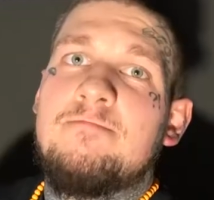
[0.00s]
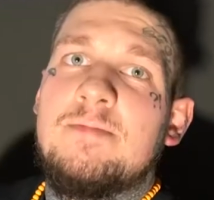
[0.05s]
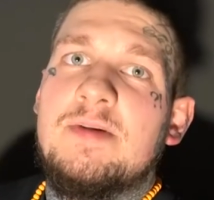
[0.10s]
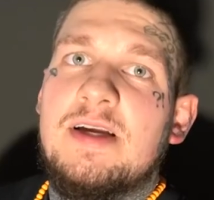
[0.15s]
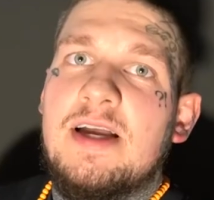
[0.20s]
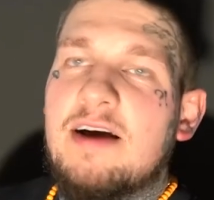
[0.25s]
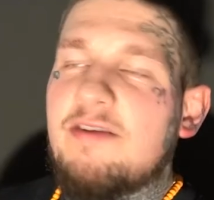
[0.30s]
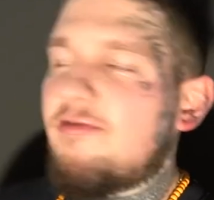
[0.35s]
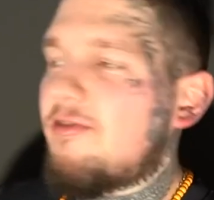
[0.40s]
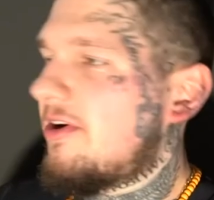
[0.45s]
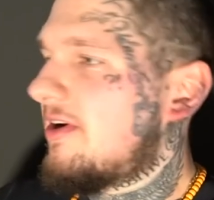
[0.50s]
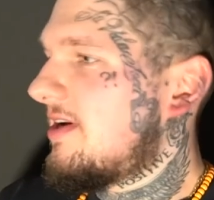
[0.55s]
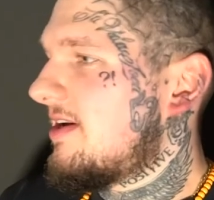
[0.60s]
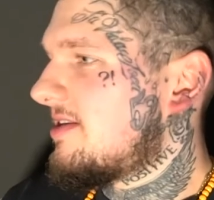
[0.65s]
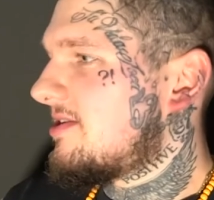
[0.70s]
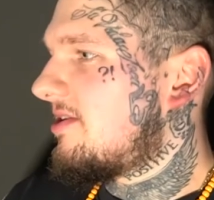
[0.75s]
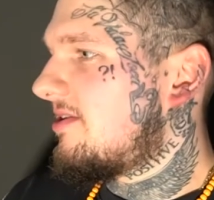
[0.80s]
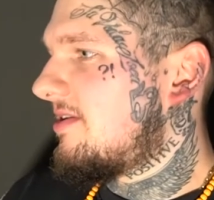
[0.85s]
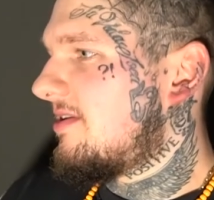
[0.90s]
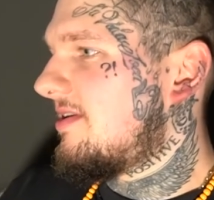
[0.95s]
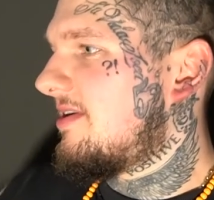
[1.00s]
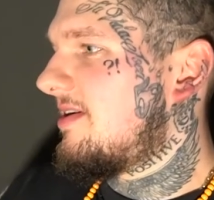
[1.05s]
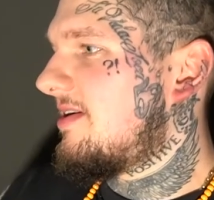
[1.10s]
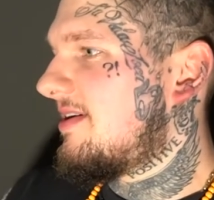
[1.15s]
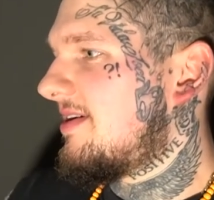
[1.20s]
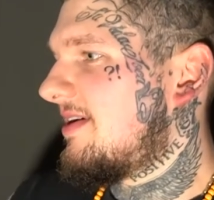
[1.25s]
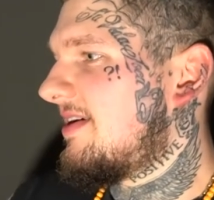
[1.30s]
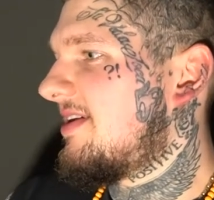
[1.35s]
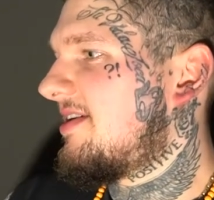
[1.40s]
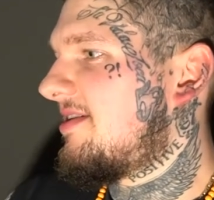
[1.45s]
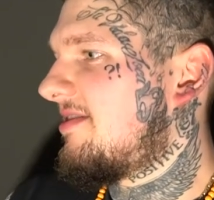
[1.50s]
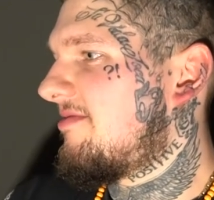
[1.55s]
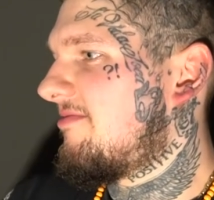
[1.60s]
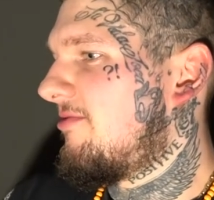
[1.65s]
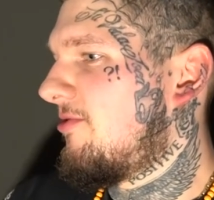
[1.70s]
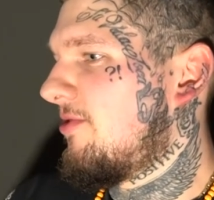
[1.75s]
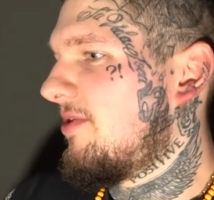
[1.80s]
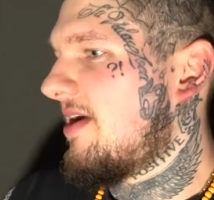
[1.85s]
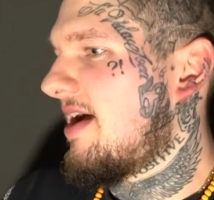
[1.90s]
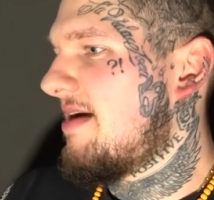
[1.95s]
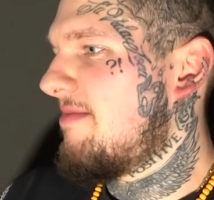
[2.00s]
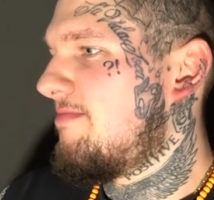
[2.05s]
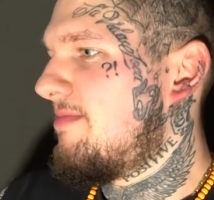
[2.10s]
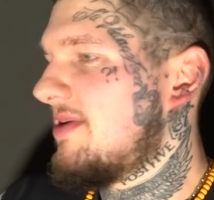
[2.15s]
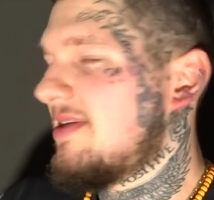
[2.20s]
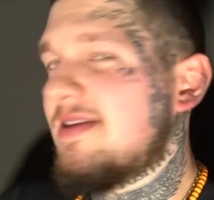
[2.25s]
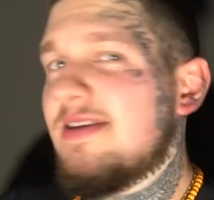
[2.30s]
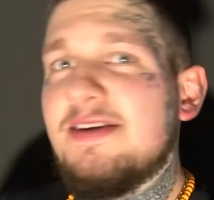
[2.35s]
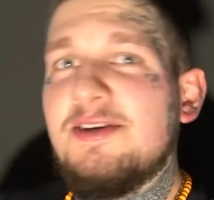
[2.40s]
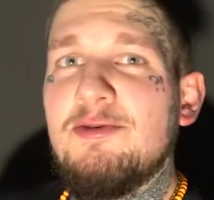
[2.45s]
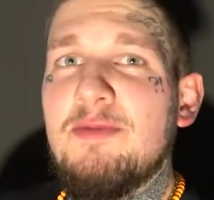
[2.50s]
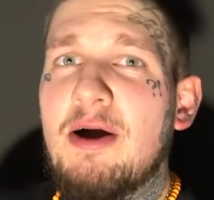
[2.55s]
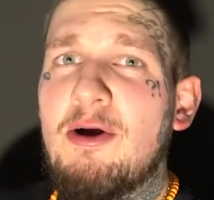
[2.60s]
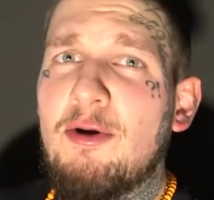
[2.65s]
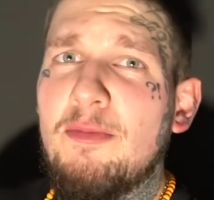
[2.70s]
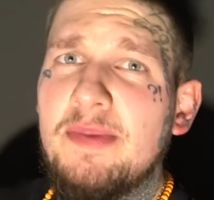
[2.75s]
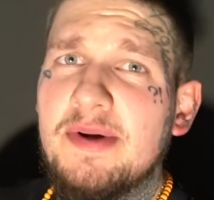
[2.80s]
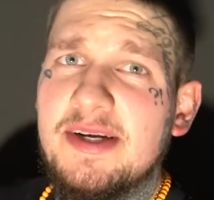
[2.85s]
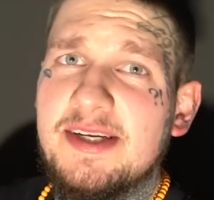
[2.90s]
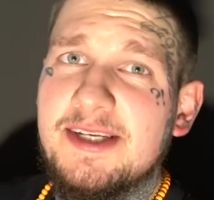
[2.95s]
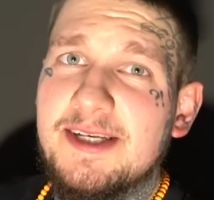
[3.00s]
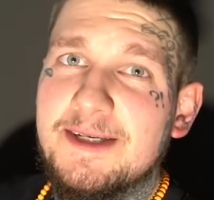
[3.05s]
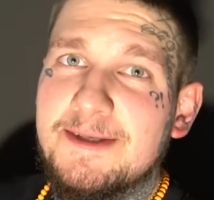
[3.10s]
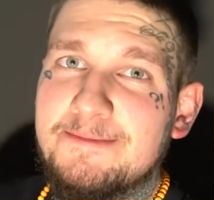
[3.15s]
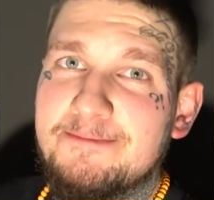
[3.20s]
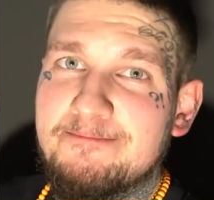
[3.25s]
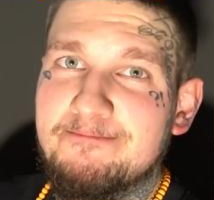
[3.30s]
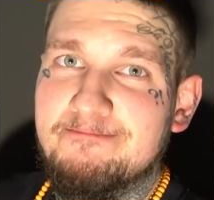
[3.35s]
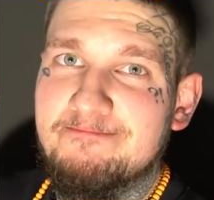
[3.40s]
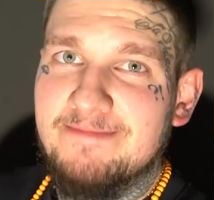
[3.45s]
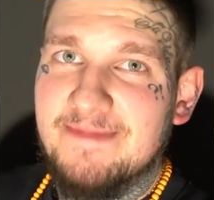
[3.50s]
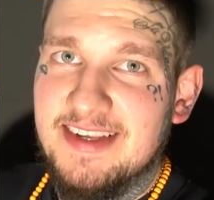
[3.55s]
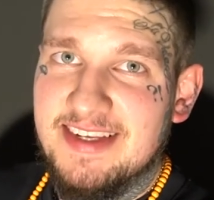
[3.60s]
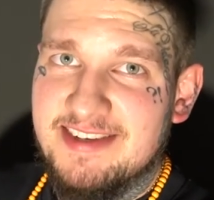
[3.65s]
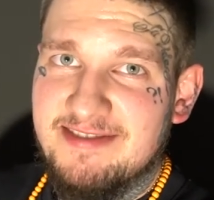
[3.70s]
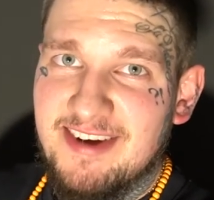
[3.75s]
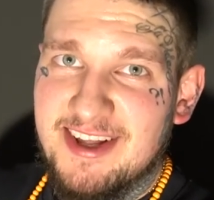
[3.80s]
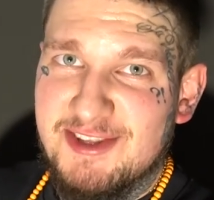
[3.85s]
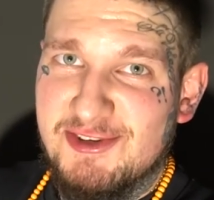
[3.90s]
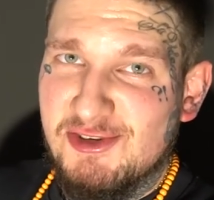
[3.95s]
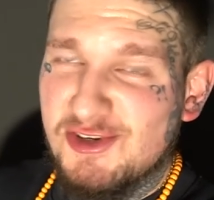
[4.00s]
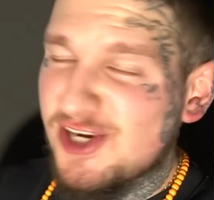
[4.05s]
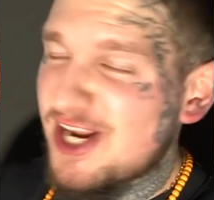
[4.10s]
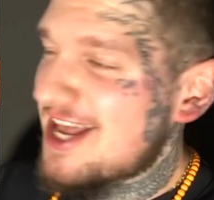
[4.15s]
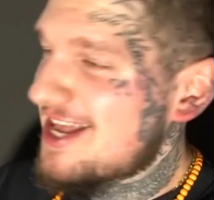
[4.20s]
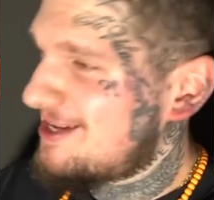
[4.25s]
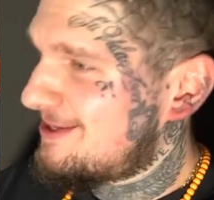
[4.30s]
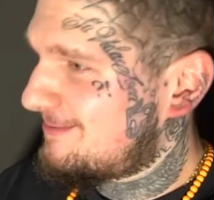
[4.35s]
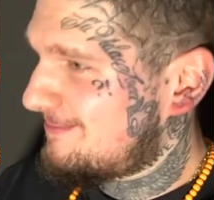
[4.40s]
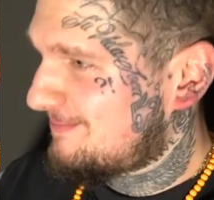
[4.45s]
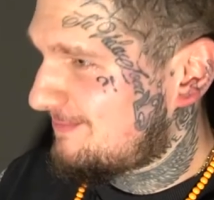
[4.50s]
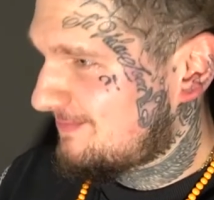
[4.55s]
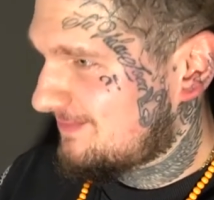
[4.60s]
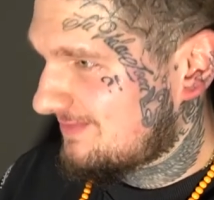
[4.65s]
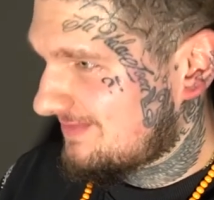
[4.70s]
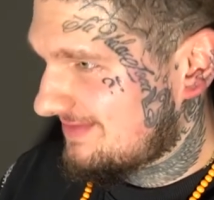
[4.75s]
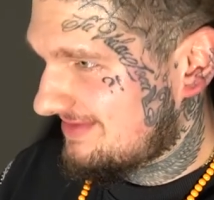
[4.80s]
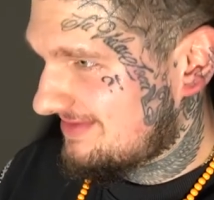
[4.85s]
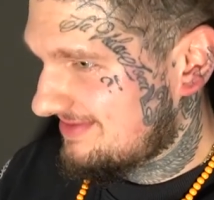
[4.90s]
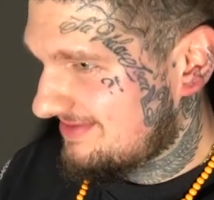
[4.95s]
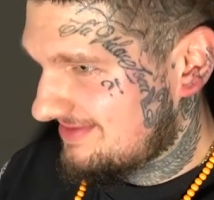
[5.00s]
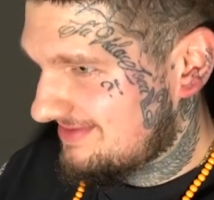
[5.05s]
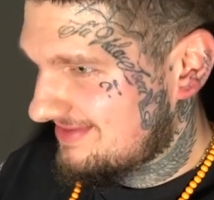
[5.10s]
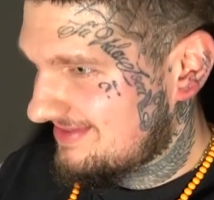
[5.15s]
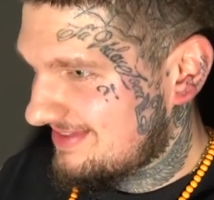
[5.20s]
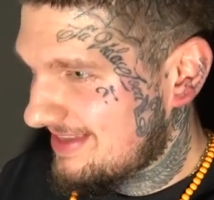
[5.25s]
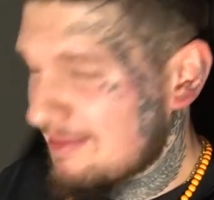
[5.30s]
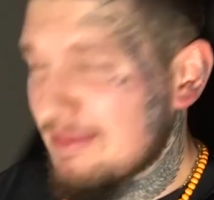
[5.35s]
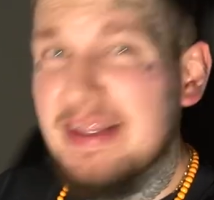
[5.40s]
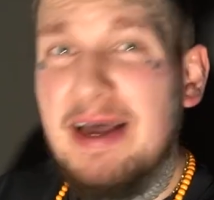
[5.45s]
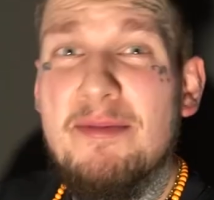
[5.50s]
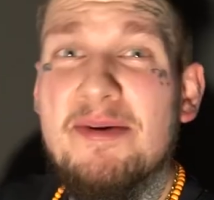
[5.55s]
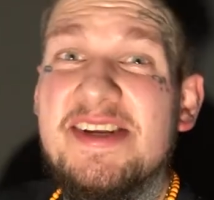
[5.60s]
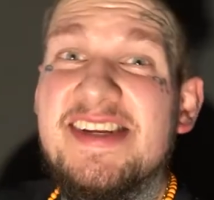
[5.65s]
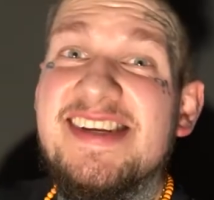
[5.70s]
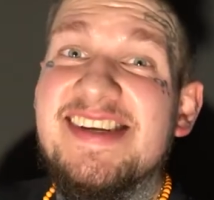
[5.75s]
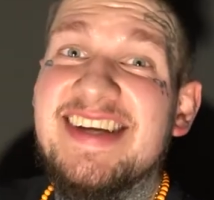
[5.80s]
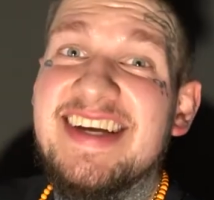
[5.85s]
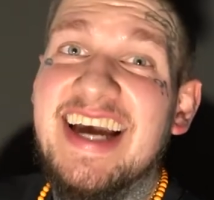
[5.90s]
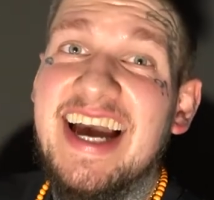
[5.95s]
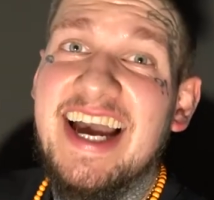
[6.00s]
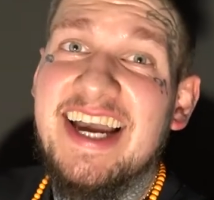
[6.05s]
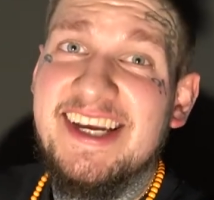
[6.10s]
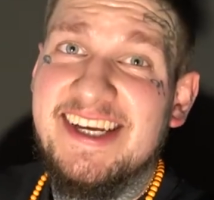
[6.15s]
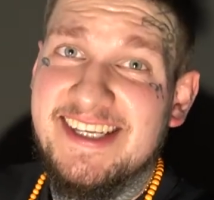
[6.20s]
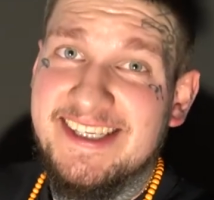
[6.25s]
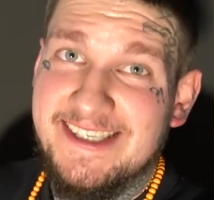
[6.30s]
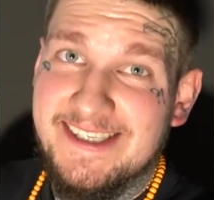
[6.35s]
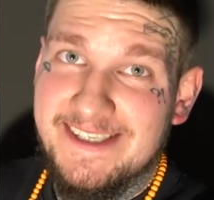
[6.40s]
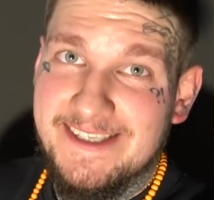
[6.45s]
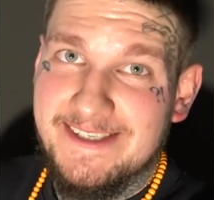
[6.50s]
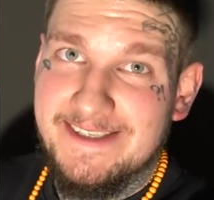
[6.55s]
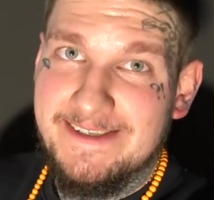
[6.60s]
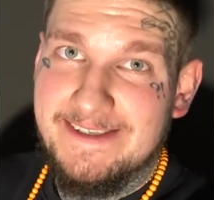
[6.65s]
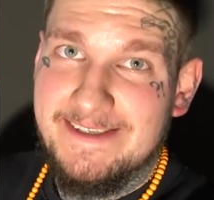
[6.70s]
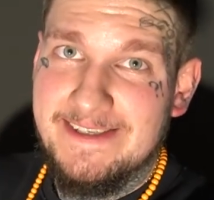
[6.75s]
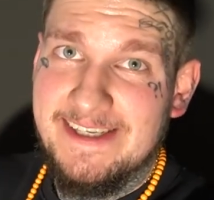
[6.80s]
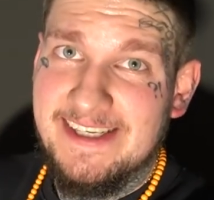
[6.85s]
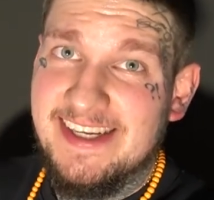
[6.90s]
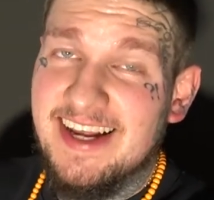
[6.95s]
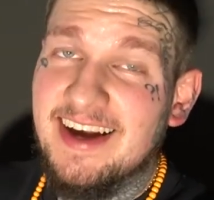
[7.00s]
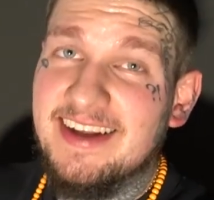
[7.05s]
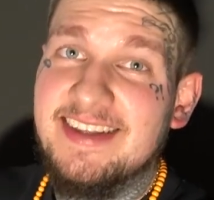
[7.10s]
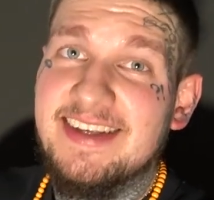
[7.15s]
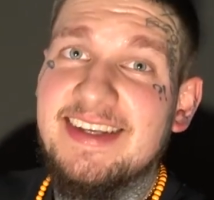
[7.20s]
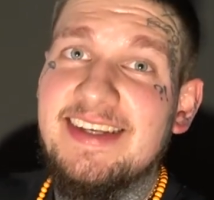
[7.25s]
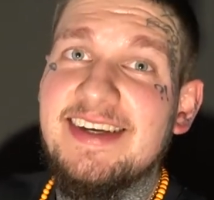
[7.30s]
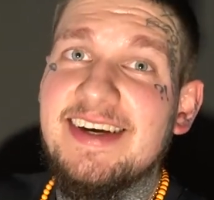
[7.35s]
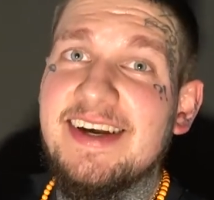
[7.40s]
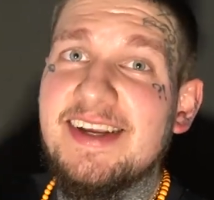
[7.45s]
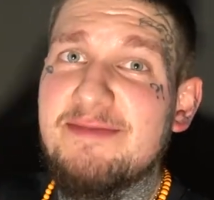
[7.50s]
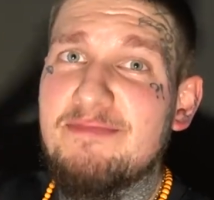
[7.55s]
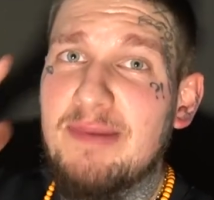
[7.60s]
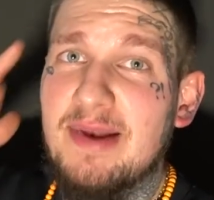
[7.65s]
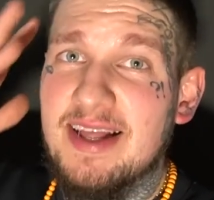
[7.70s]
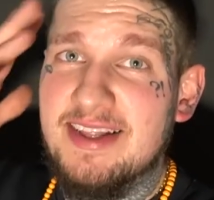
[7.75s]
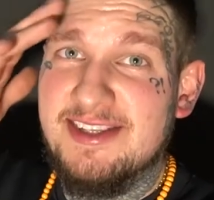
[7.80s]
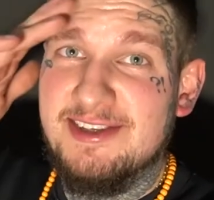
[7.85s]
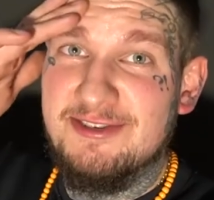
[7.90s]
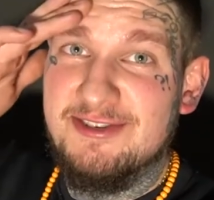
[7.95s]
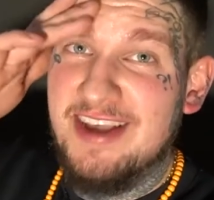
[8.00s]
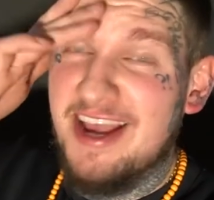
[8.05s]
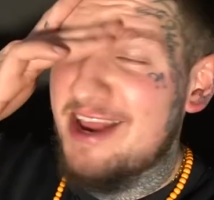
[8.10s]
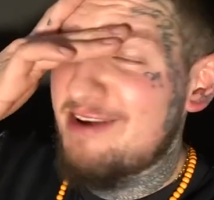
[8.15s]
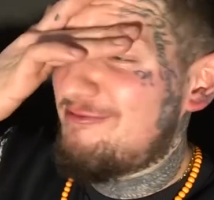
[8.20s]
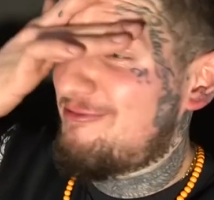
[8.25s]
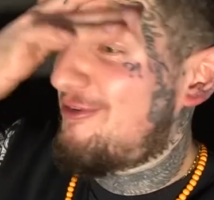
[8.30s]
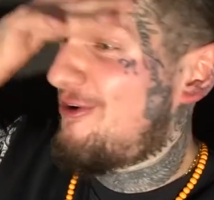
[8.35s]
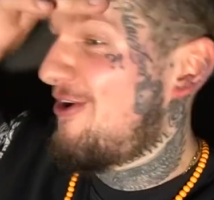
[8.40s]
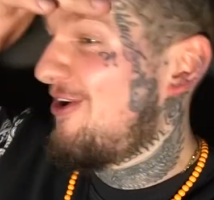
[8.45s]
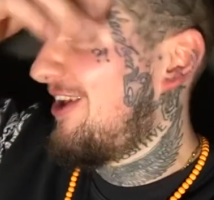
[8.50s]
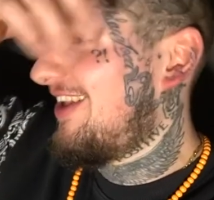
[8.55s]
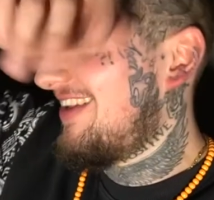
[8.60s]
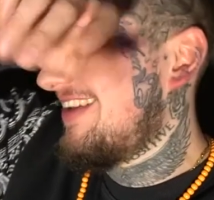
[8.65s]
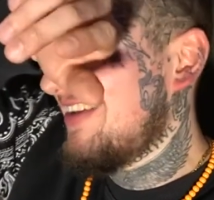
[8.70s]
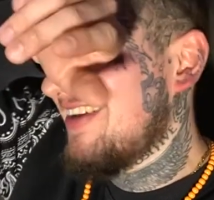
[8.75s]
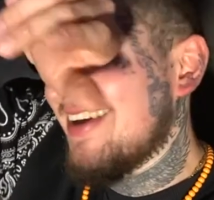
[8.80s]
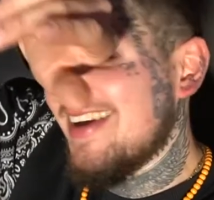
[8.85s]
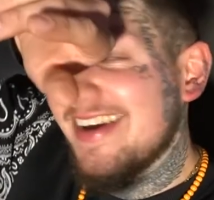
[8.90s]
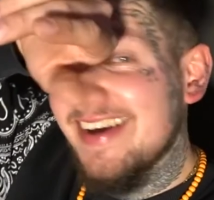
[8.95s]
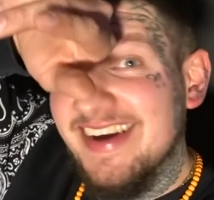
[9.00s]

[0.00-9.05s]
Ja, Freunde der Sonne, ich wurde ein bisschen überrumpelt. Das war zu schnell. Damit habe ich nicht gerechnet. Ich dachte hier, ich platze aus allen Folgen.